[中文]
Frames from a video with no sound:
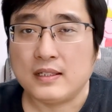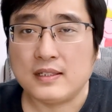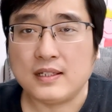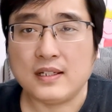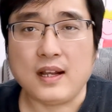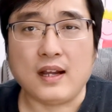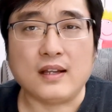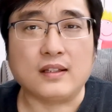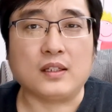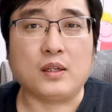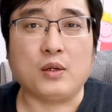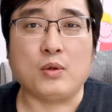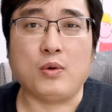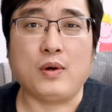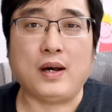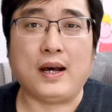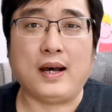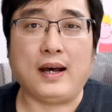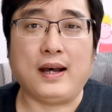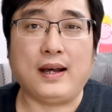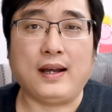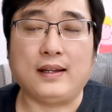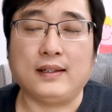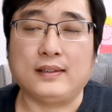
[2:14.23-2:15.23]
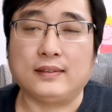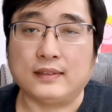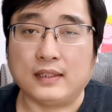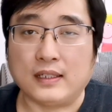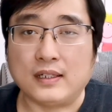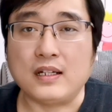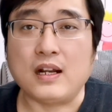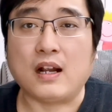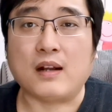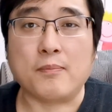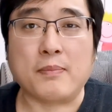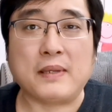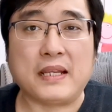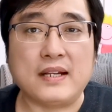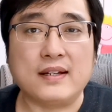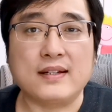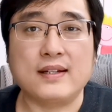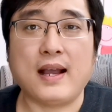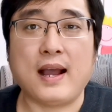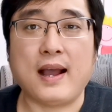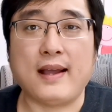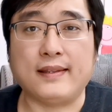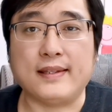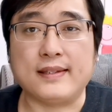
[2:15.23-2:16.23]
这样的话啊，能让别
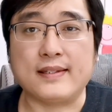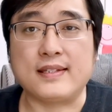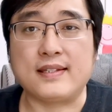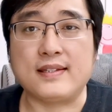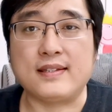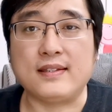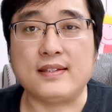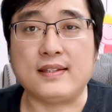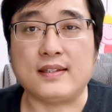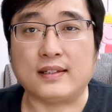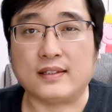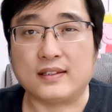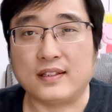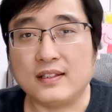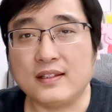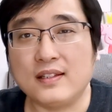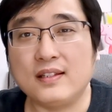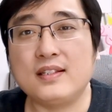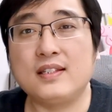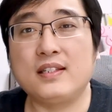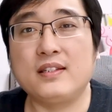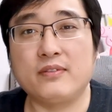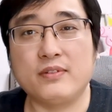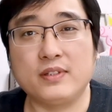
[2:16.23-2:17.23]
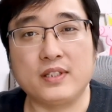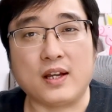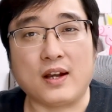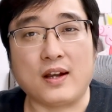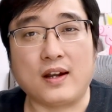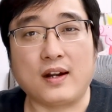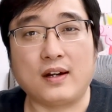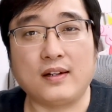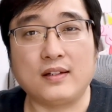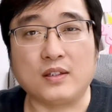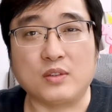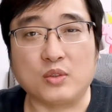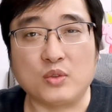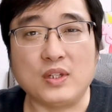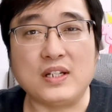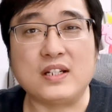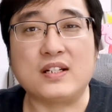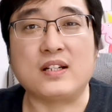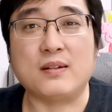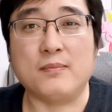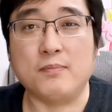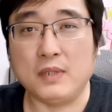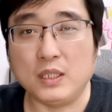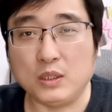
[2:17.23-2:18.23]
人看得起你。成天欺负小孩儿，你算
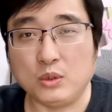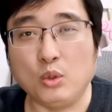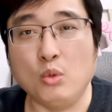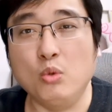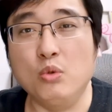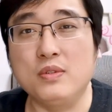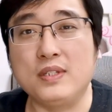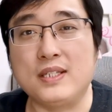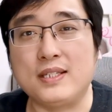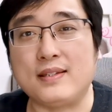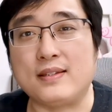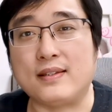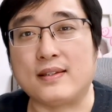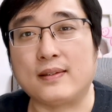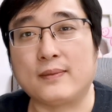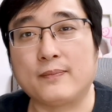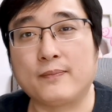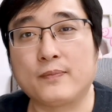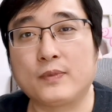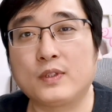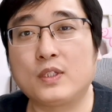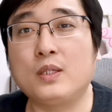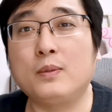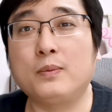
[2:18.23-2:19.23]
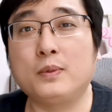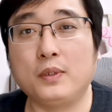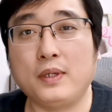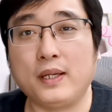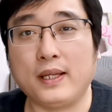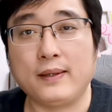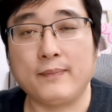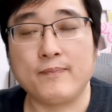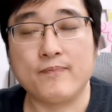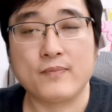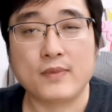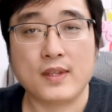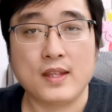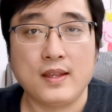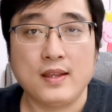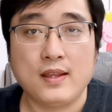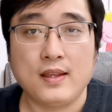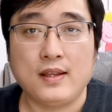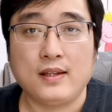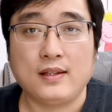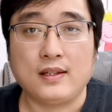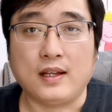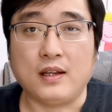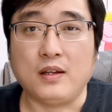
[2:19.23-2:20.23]
什么东西，对不对？
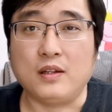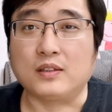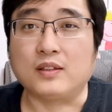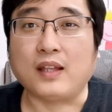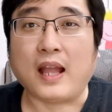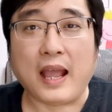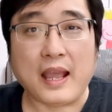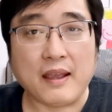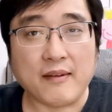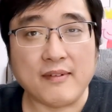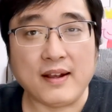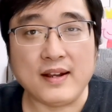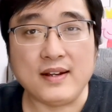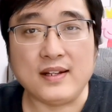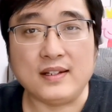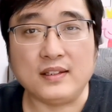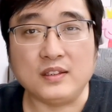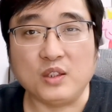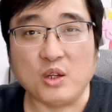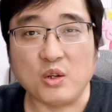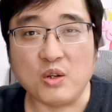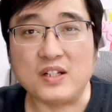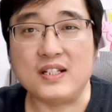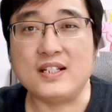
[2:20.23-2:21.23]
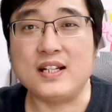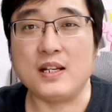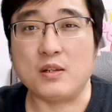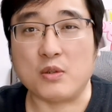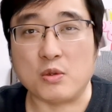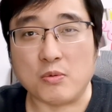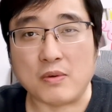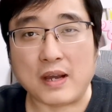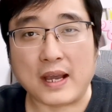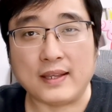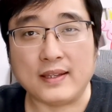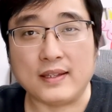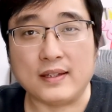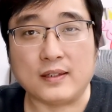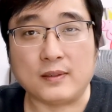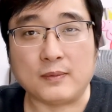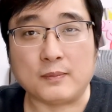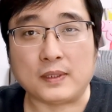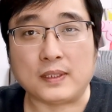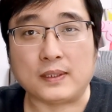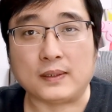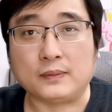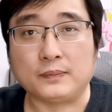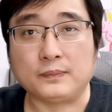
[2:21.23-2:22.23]
然后台湾人都是这种玩意
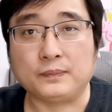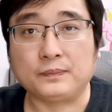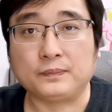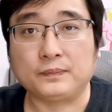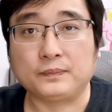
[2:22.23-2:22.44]
儿吗？